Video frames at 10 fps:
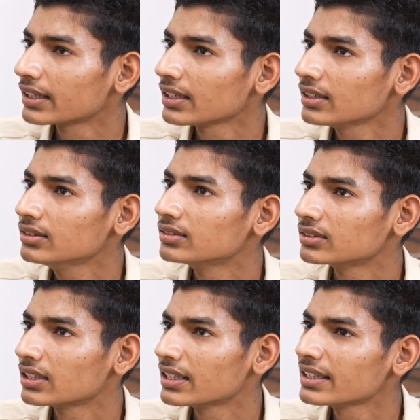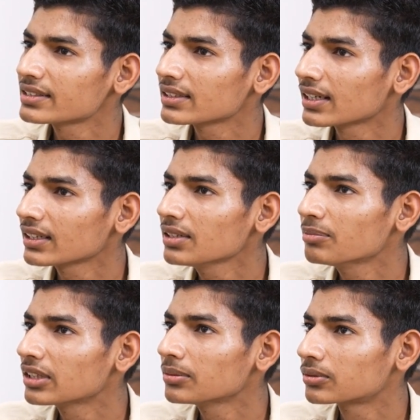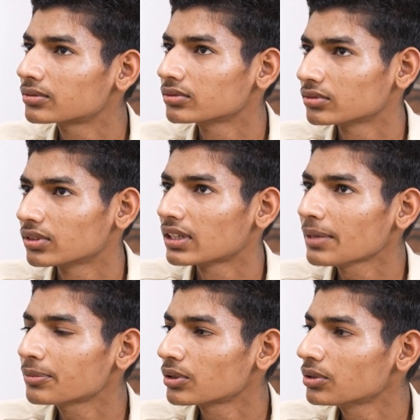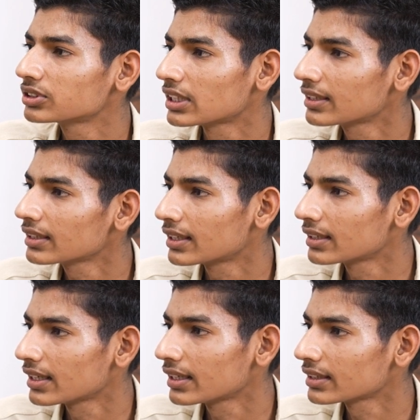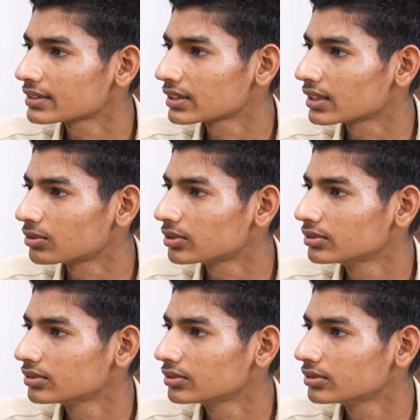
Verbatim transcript: लेकिन ऐसे था कि मतलब लाइफ को सेटल करना है कैसे करें